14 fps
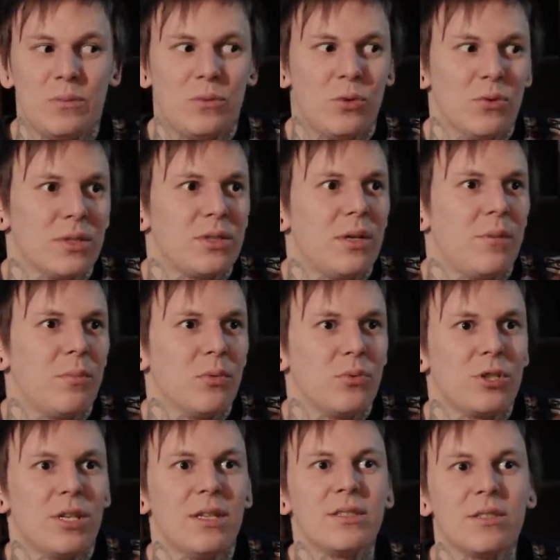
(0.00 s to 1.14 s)
Что у нас теперь
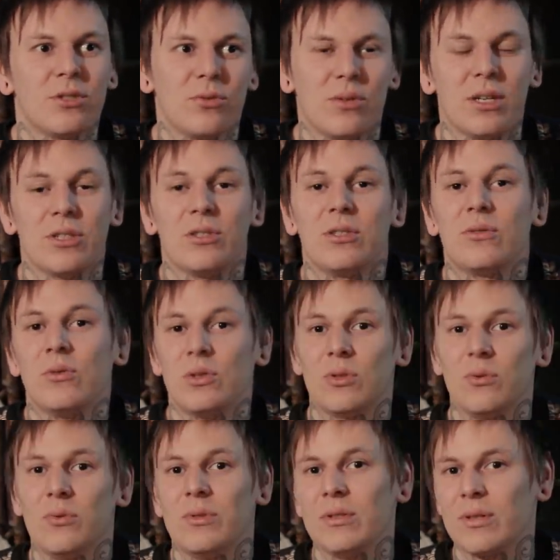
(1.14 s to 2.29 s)
получается, что каждый, кто
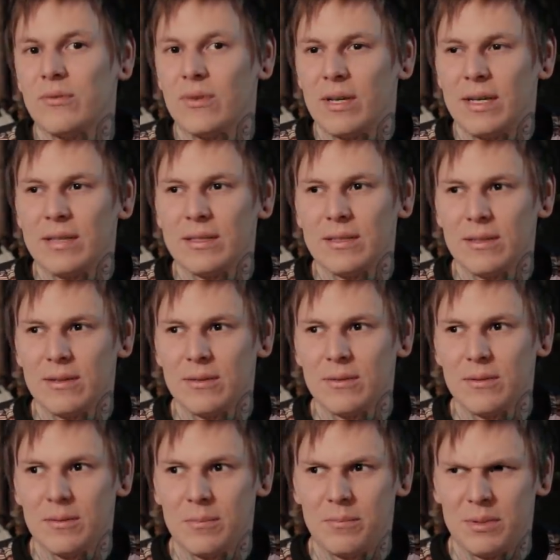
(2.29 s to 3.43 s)
рисует трафареты,
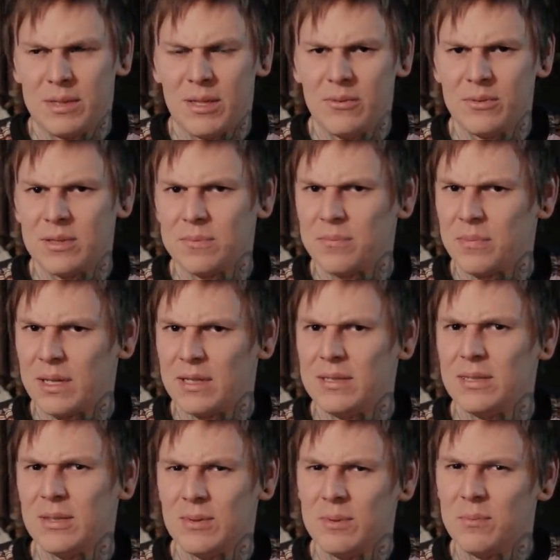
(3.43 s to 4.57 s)
э, пытаются
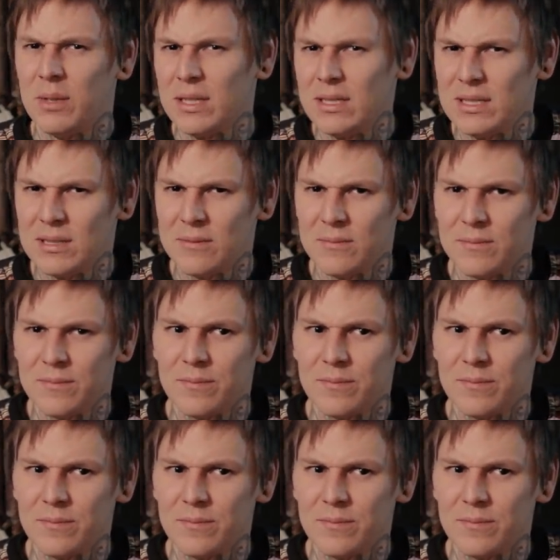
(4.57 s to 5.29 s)
пародировать Бэнкси,